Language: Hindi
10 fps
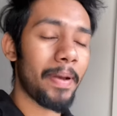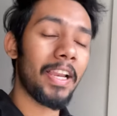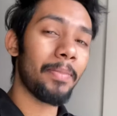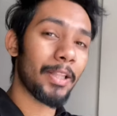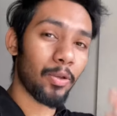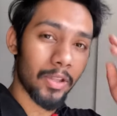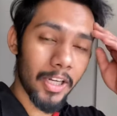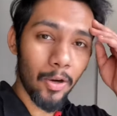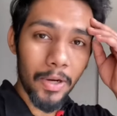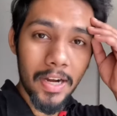पहली बात तो
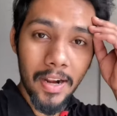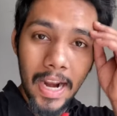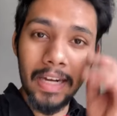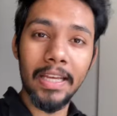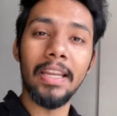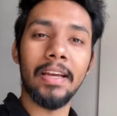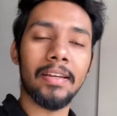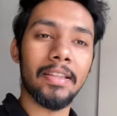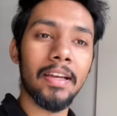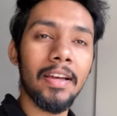इतने लोग इंटरेक्ट ही नहीं
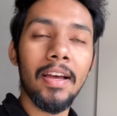करते हैं